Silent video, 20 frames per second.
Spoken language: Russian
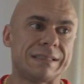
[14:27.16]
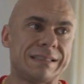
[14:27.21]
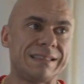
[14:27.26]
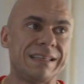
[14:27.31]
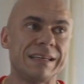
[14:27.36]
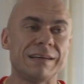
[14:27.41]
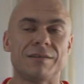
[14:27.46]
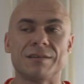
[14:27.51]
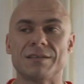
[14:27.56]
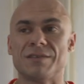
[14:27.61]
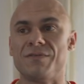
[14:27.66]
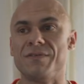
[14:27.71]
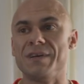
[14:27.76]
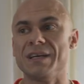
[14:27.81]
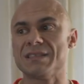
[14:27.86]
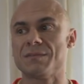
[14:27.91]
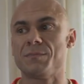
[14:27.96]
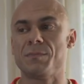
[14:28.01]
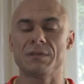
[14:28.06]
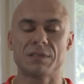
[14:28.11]
сделать
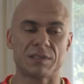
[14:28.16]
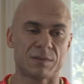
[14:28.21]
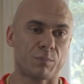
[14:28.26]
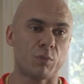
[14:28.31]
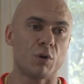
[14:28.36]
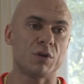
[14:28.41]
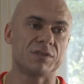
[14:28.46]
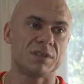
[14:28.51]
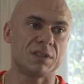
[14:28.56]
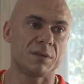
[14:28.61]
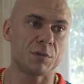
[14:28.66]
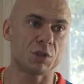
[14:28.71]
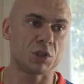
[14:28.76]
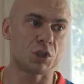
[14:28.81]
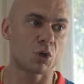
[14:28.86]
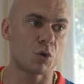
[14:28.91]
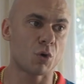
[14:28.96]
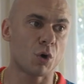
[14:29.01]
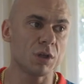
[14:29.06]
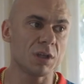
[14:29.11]
вес без использования
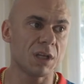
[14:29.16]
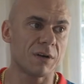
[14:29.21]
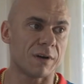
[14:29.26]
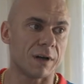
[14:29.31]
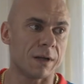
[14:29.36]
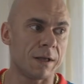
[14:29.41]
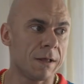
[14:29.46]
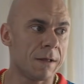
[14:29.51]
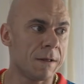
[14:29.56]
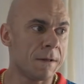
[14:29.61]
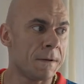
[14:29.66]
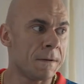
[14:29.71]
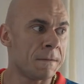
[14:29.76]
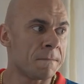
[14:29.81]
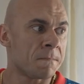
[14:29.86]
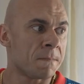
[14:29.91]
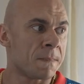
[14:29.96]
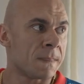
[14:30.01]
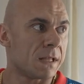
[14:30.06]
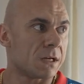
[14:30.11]
мочегонного,
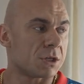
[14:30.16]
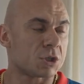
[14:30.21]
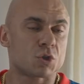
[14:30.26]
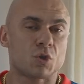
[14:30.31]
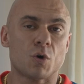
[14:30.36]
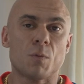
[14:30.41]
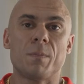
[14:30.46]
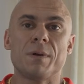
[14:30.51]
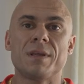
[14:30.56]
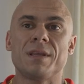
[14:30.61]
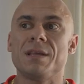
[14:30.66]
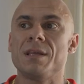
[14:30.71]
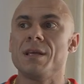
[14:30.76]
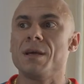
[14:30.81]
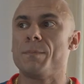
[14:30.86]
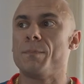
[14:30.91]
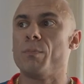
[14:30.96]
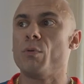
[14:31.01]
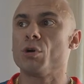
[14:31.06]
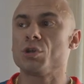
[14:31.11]
чтобы
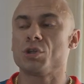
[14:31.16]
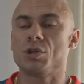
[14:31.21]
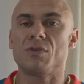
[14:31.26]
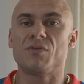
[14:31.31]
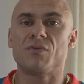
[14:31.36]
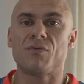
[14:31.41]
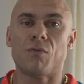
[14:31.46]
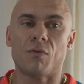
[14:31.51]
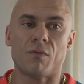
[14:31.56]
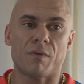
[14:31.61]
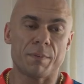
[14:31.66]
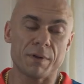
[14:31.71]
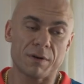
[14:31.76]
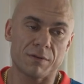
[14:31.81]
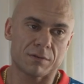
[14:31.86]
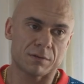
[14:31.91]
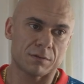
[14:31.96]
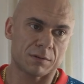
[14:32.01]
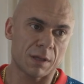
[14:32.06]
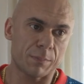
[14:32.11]
не портить... Фу...
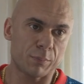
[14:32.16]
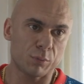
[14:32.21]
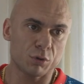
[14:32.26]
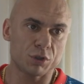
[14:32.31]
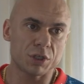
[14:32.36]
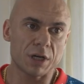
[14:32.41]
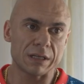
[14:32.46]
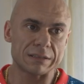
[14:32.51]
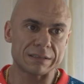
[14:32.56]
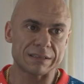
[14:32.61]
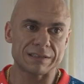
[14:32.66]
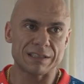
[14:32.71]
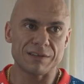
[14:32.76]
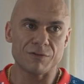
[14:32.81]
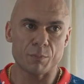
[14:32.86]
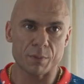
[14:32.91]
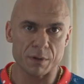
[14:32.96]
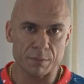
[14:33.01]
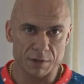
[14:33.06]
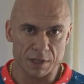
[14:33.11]
Во-первых, когда получается, если ты
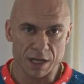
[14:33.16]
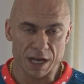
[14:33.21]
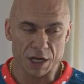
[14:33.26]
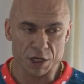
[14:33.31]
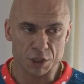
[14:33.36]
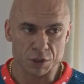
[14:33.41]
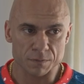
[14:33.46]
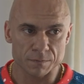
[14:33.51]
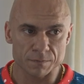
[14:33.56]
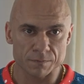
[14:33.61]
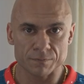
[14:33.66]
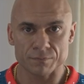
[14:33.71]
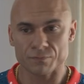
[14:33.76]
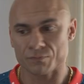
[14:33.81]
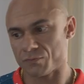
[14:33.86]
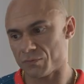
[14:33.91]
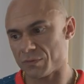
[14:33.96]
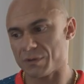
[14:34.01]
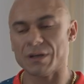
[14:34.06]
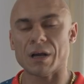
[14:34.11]
его применяешь,
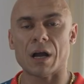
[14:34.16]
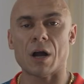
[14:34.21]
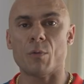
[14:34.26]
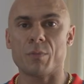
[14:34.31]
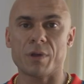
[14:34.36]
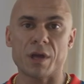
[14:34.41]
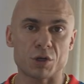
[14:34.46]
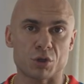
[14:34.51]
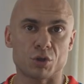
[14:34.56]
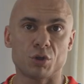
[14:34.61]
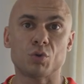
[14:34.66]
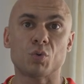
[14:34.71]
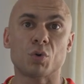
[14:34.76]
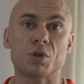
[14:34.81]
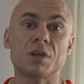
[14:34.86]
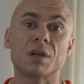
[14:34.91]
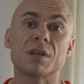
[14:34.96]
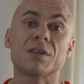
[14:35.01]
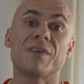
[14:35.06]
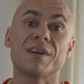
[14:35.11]
а у меня еще до
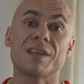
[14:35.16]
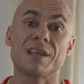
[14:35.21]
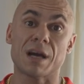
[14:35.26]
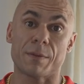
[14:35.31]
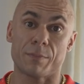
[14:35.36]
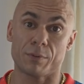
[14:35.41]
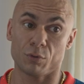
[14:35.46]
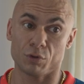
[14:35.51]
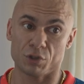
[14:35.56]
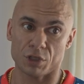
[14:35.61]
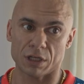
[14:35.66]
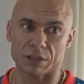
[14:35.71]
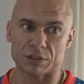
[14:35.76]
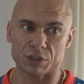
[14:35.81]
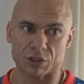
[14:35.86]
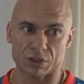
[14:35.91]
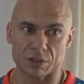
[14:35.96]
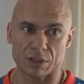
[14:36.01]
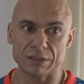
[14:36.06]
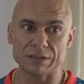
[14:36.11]
турнира два дня
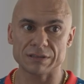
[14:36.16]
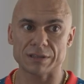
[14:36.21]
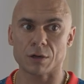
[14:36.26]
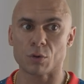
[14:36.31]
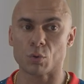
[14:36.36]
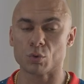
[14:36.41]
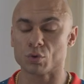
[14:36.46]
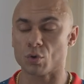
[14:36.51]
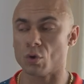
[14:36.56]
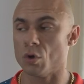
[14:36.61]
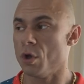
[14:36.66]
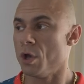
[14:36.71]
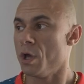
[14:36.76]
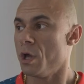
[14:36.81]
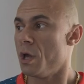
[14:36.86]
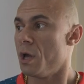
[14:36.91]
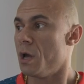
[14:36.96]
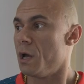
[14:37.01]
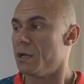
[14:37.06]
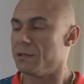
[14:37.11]
получается сейчас, да, на загрузку,
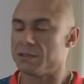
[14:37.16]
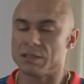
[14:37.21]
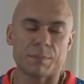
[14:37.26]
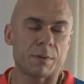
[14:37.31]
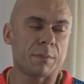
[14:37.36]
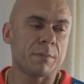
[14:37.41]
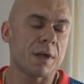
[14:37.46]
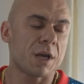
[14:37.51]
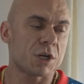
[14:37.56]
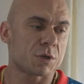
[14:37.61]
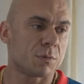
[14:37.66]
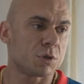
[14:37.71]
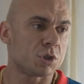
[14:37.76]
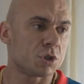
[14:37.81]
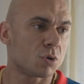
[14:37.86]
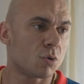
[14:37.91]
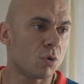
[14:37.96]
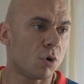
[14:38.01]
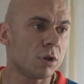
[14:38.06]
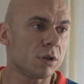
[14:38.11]
если ты применяешь
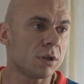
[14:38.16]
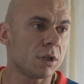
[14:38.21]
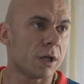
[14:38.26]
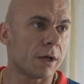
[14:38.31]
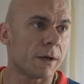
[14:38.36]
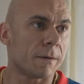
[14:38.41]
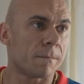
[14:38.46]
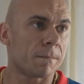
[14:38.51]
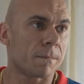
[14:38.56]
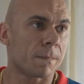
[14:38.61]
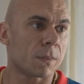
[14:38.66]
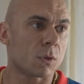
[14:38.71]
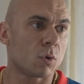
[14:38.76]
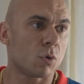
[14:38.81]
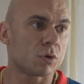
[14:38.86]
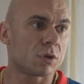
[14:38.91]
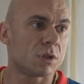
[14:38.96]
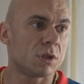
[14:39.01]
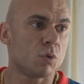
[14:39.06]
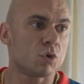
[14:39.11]
мочегонное,
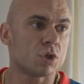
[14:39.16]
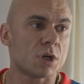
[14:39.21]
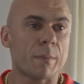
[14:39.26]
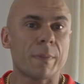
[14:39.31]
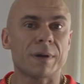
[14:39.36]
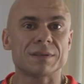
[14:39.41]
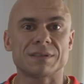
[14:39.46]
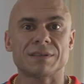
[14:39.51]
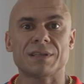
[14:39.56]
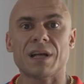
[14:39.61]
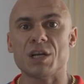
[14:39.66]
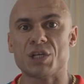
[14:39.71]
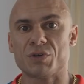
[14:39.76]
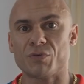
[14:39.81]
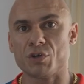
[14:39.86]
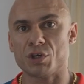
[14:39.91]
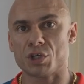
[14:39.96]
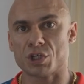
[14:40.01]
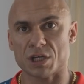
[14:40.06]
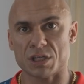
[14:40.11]
то ты уже обязан дальше
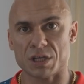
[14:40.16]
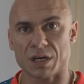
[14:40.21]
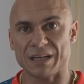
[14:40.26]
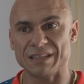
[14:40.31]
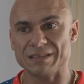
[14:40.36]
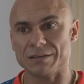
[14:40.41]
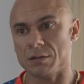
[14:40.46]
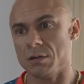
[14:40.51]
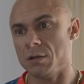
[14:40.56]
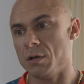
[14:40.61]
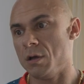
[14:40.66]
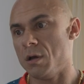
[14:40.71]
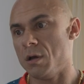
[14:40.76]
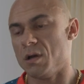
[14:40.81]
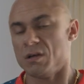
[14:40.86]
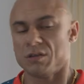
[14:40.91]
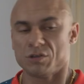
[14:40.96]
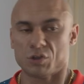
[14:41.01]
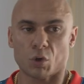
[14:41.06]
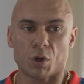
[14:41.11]
удержать раз,
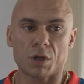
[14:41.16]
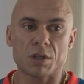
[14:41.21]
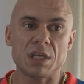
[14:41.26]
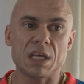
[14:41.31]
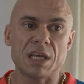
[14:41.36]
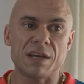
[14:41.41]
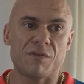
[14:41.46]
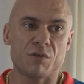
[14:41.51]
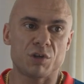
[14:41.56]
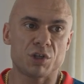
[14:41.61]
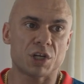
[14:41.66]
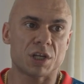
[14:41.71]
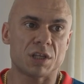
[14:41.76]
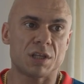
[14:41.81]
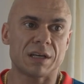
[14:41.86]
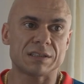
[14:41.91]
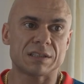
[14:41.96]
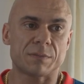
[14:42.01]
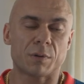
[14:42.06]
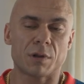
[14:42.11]
столько дней его держать
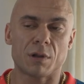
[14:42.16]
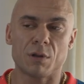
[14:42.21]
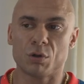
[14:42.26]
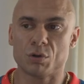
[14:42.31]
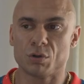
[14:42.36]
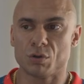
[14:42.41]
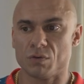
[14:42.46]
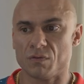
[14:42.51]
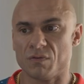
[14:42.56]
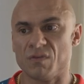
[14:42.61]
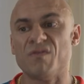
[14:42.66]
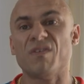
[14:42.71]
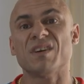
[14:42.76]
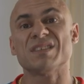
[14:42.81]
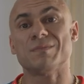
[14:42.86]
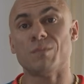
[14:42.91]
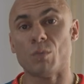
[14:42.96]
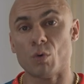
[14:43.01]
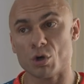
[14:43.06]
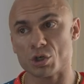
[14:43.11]
даст определенную,
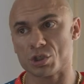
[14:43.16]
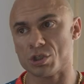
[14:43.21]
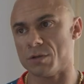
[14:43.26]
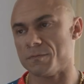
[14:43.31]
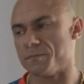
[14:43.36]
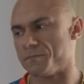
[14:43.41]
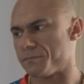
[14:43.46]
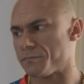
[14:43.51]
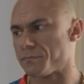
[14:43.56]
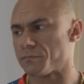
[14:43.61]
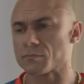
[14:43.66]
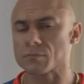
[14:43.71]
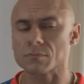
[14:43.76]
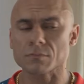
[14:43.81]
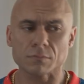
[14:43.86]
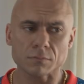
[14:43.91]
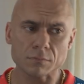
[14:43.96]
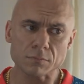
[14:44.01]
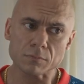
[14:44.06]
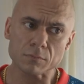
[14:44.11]
возможно,
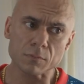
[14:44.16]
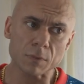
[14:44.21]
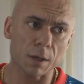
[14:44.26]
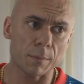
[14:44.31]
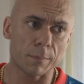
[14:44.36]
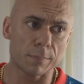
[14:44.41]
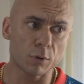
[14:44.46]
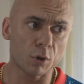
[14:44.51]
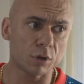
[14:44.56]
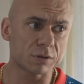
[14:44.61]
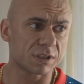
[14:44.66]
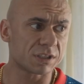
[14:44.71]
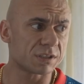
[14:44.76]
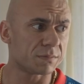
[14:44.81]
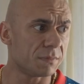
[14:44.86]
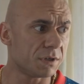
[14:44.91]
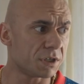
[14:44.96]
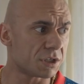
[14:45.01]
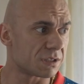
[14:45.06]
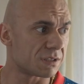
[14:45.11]
плоскость
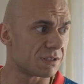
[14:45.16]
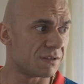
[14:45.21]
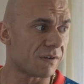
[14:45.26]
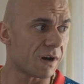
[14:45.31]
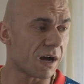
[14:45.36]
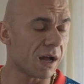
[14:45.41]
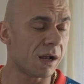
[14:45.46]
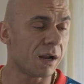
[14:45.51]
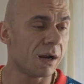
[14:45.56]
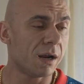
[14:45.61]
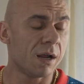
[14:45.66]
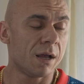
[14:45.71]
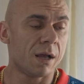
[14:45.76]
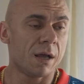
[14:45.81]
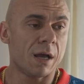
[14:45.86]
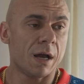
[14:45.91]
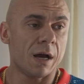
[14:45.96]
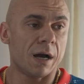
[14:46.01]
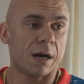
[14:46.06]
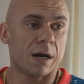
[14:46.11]
мышц, два.
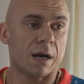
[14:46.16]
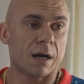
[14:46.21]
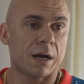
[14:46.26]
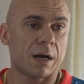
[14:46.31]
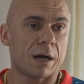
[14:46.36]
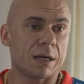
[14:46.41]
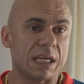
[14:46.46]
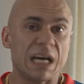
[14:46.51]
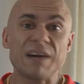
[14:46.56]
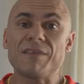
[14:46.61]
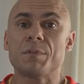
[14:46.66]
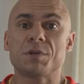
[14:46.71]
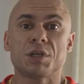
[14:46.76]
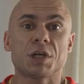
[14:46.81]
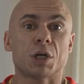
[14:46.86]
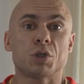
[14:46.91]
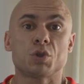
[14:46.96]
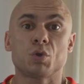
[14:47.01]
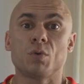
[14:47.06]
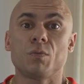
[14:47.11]
А я вообще
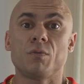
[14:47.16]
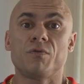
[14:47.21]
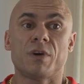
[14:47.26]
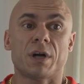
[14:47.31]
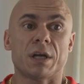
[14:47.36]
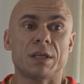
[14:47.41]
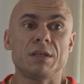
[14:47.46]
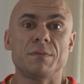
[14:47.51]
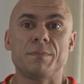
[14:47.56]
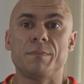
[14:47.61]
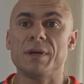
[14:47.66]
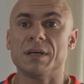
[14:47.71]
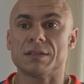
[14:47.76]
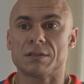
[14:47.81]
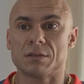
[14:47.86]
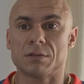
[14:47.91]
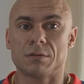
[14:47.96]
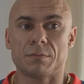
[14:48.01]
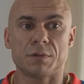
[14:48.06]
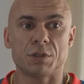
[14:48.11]
хочу выходить без
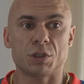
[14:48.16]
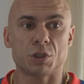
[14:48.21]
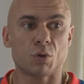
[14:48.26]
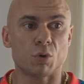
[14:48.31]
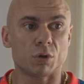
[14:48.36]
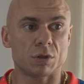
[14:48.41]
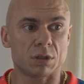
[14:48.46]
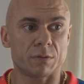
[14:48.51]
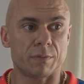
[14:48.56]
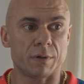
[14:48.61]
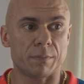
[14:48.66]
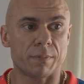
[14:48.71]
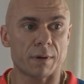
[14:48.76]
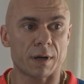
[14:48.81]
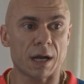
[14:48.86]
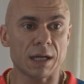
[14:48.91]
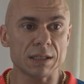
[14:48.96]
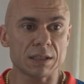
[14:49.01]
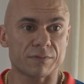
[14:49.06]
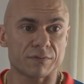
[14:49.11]
мочегонных
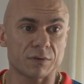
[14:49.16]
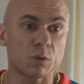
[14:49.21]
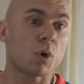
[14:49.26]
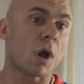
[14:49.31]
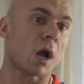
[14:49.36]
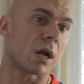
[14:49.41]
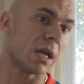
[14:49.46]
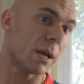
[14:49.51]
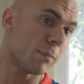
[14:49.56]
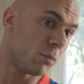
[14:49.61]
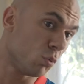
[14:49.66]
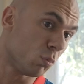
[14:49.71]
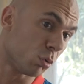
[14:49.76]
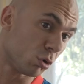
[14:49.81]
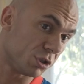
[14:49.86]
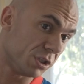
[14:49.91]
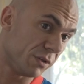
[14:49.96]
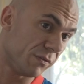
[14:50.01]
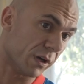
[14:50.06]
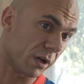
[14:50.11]
препаратов. Ну как, я пью
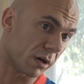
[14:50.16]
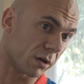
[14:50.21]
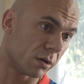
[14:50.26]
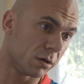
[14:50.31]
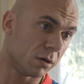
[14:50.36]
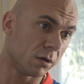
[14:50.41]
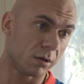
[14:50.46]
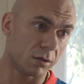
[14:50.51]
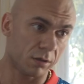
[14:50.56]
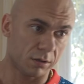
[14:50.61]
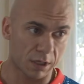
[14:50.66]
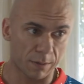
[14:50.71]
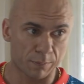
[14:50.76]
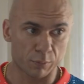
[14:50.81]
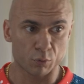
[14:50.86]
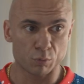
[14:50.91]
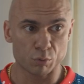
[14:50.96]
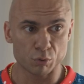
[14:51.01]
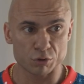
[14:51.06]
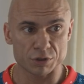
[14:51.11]
брусневер. Я
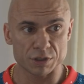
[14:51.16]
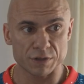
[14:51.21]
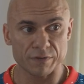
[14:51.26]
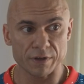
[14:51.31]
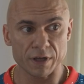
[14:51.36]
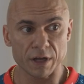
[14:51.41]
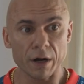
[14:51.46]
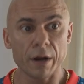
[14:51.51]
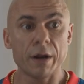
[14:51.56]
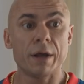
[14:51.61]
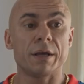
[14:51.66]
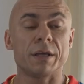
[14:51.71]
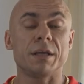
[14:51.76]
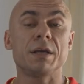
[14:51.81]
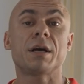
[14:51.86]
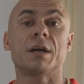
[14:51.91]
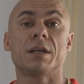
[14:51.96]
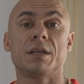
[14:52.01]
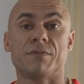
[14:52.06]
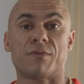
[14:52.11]
пью брусневер
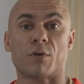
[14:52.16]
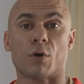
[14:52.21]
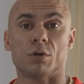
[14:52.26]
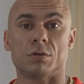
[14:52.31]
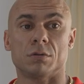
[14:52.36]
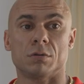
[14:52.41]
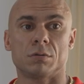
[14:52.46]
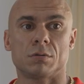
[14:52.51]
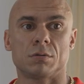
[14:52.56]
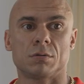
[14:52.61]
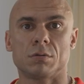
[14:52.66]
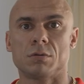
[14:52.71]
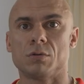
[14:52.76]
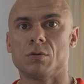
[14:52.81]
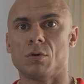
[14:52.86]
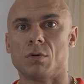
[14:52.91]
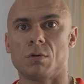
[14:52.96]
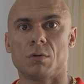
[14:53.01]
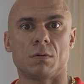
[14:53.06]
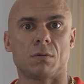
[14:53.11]
и канифрон.
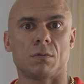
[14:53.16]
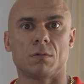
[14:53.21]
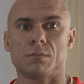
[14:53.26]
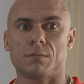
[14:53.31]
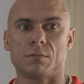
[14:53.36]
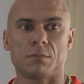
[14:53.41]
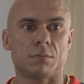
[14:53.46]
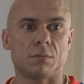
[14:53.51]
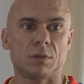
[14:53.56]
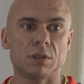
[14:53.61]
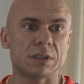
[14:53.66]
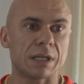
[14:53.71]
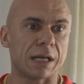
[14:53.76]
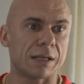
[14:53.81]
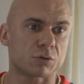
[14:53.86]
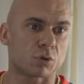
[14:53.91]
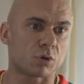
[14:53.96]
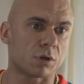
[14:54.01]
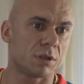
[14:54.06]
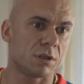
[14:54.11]
Но не
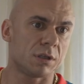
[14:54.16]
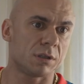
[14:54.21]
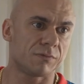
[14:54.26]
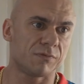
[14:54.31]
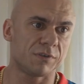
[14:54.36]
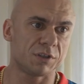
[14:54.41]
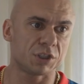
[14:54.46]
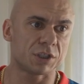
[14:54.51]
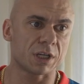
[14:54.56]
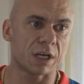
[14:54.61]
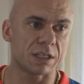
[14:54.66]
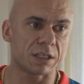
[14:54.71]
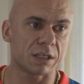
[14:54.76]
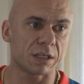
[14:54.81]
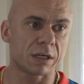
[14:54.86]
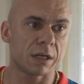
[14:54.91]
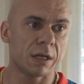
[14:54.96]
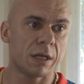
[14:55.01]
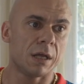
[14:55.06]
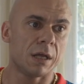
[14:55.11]
знаю, что вы считаете их